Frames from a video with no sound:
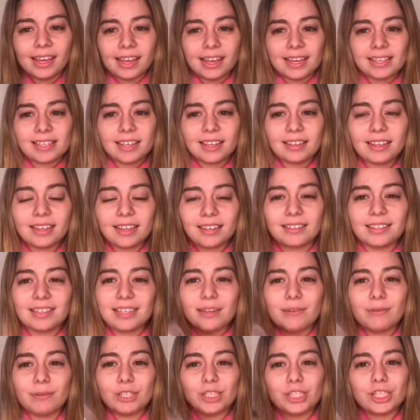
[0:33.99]
Es este que
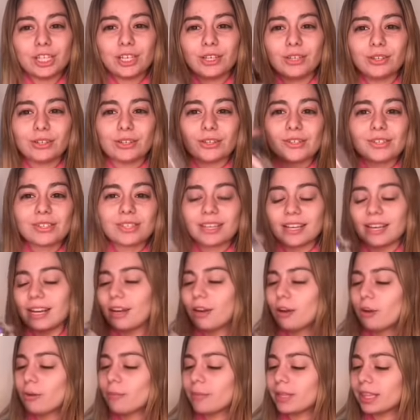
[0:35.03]
tiene brillitos que
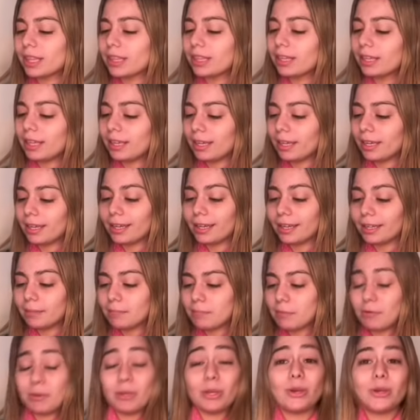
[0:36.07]
les comenté
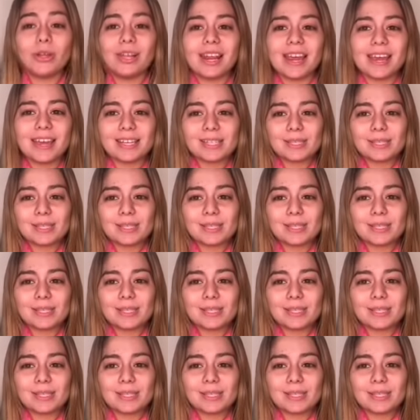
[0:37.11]
en mi video de la